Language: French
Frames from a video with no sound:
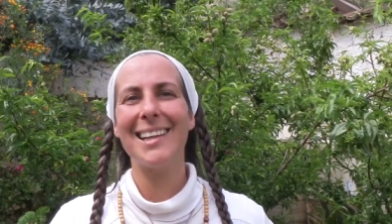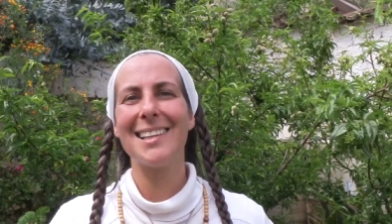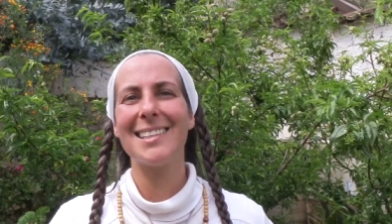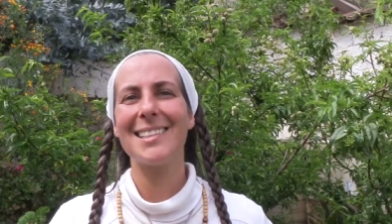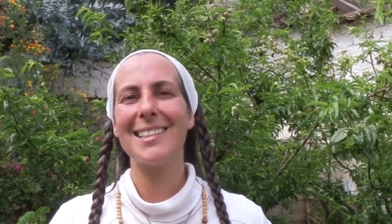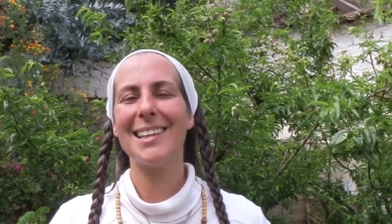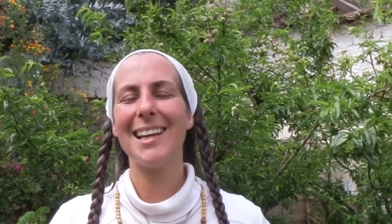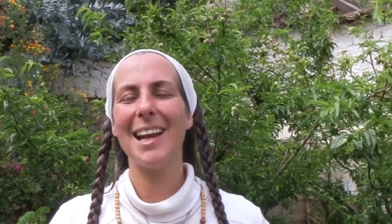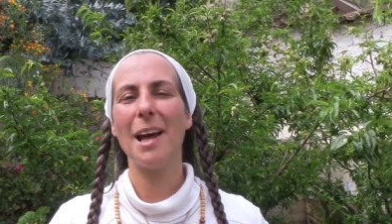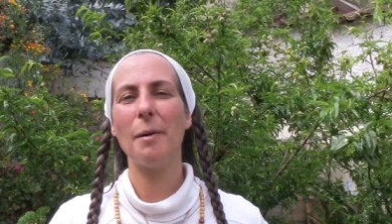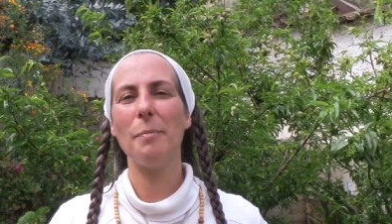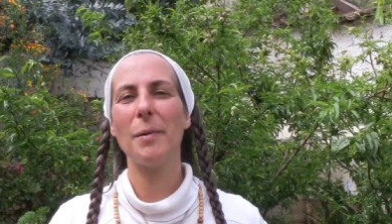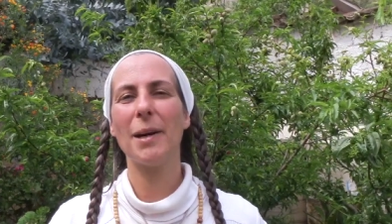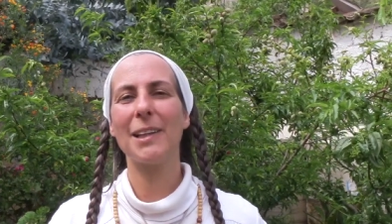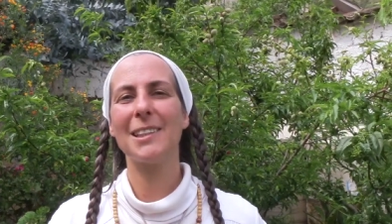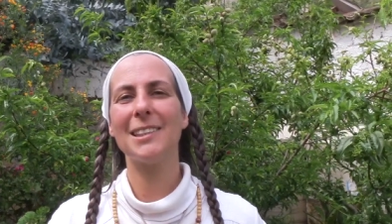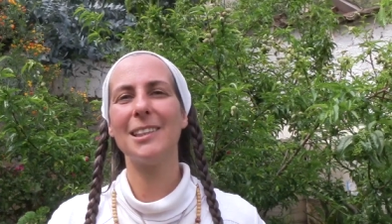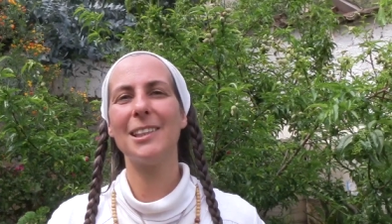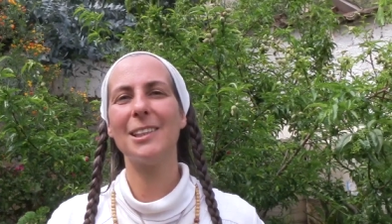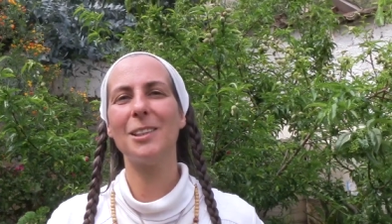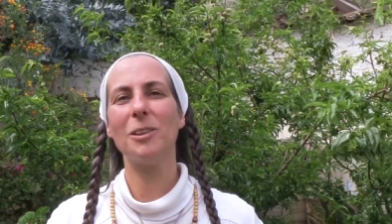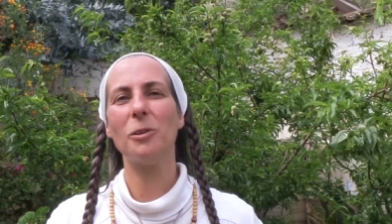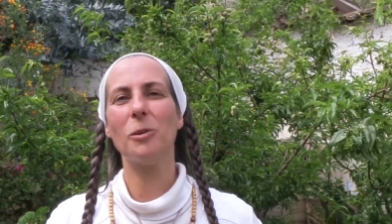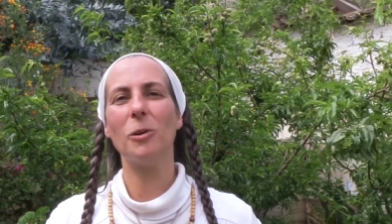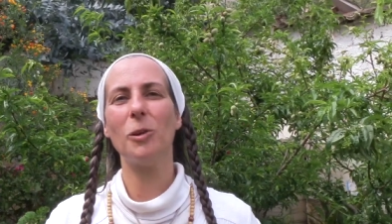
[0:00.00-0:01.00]
c'est la
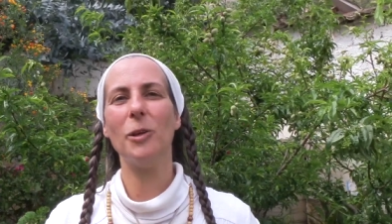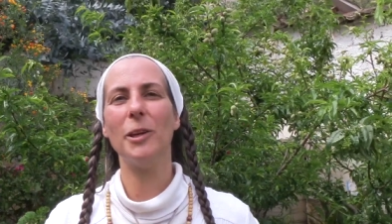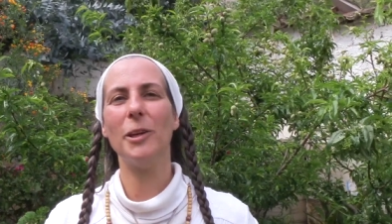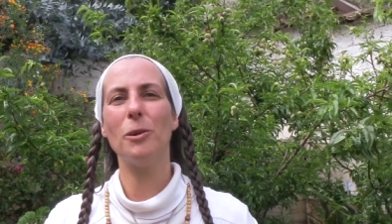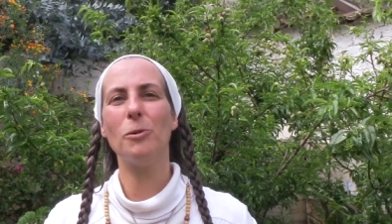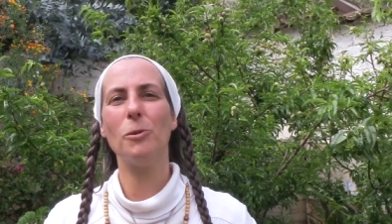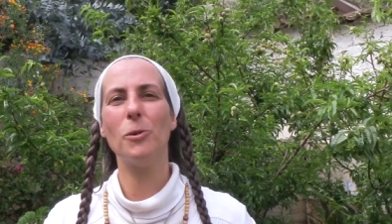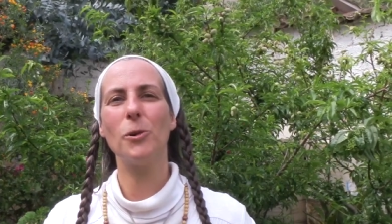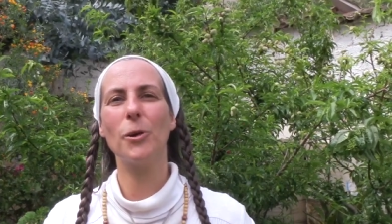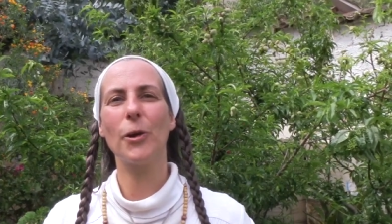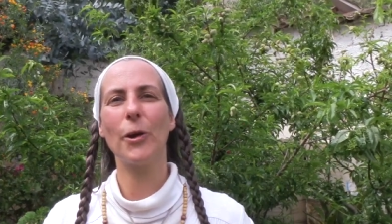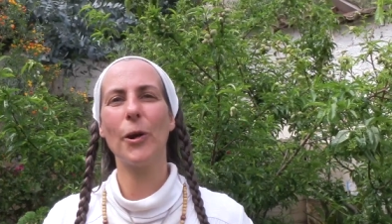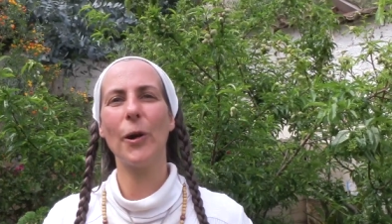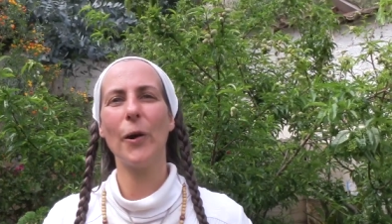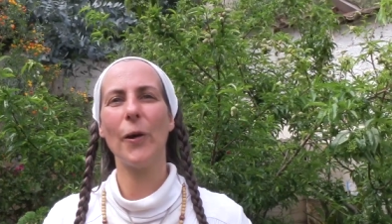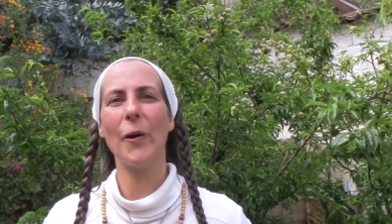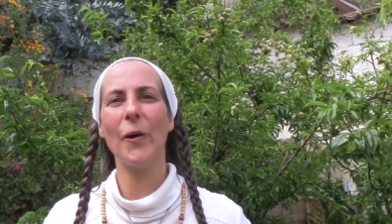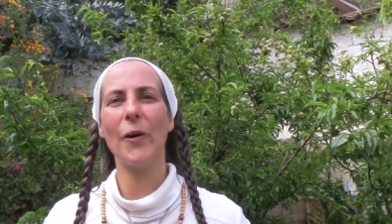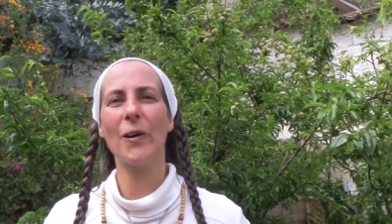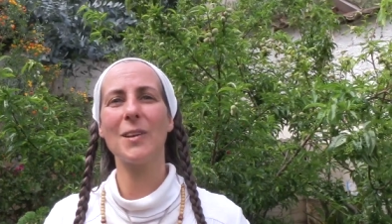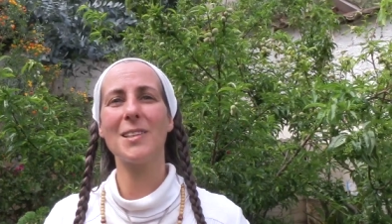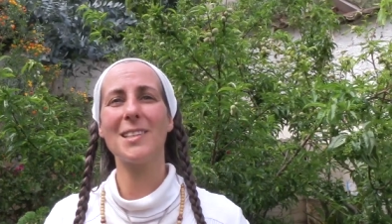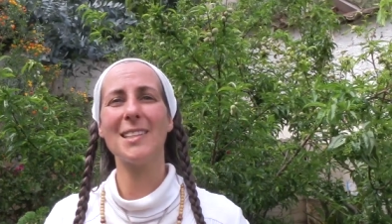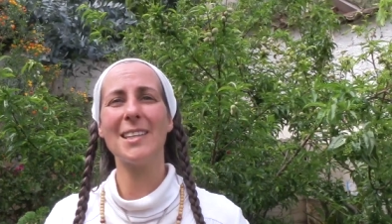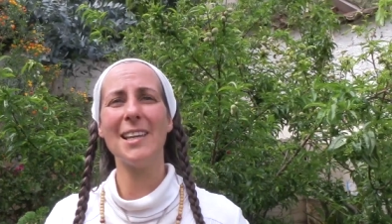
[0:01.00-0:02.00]
partie reliée au
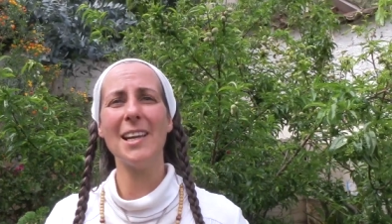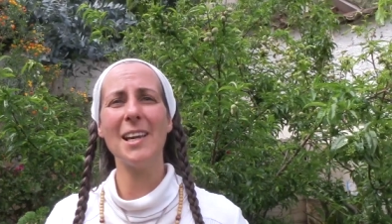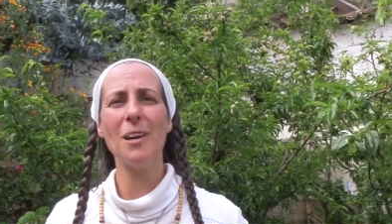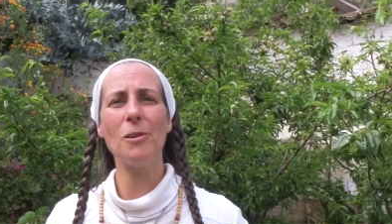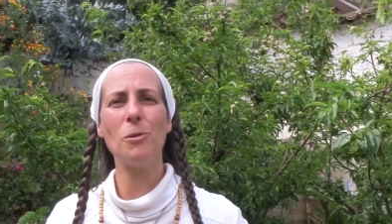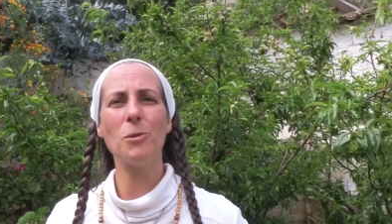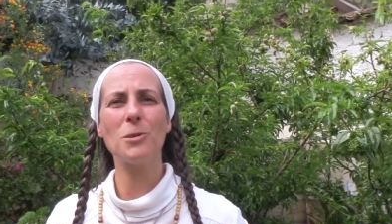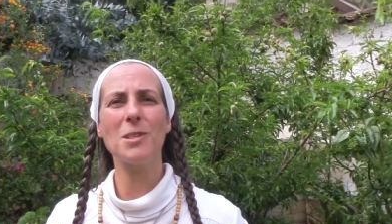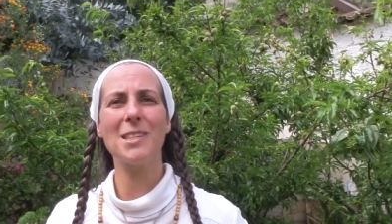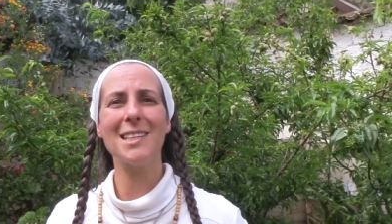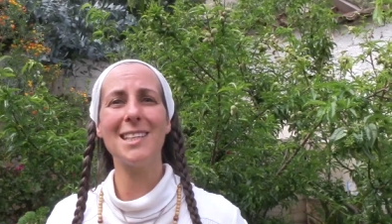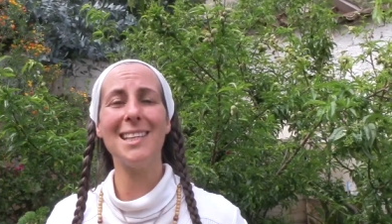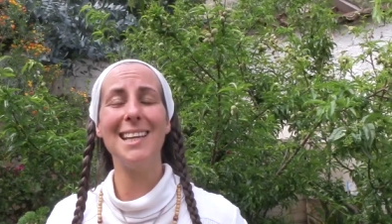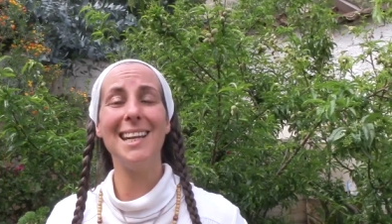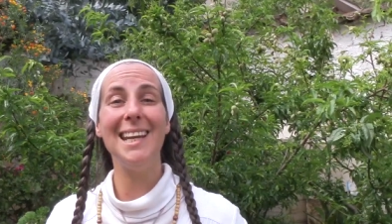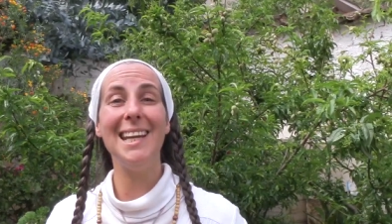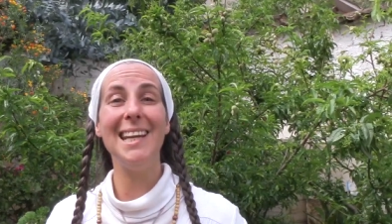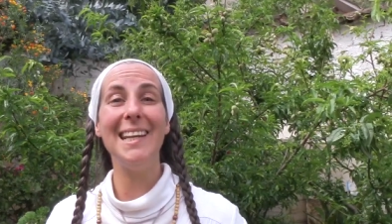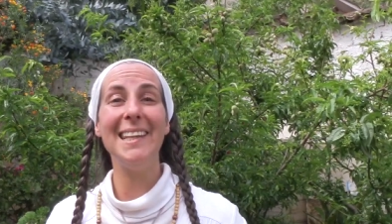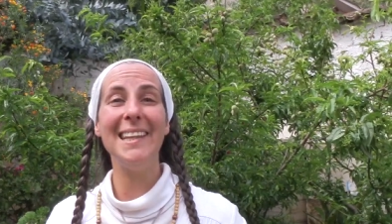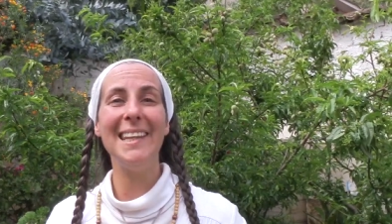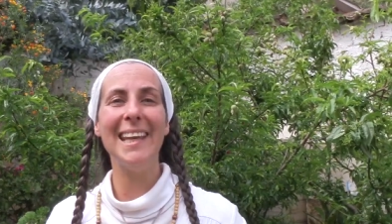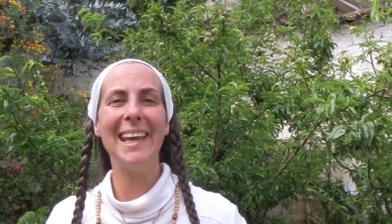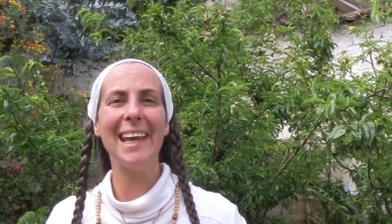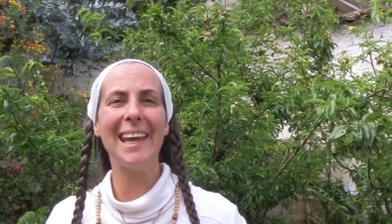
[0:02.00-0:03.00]
cœur, c'est aussi
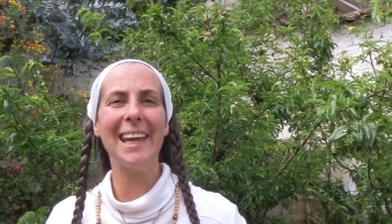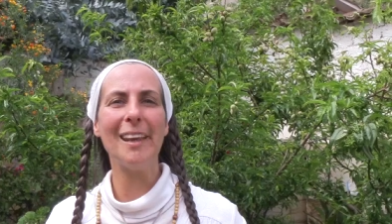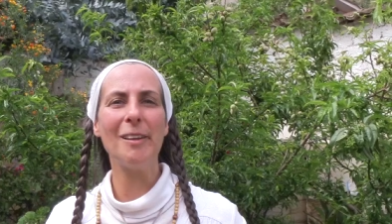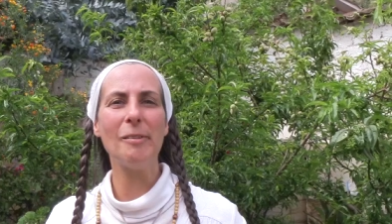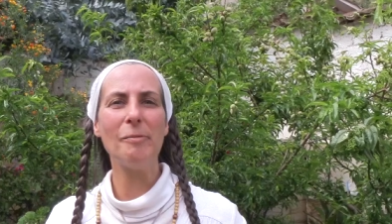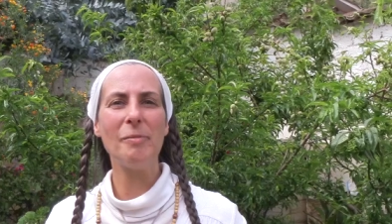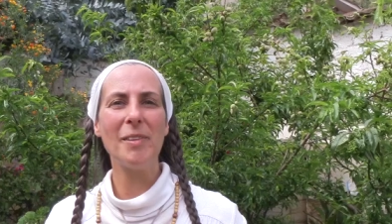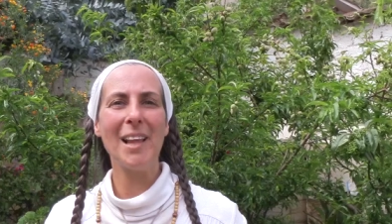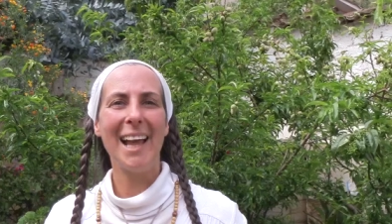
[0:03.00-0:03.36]
l'inné,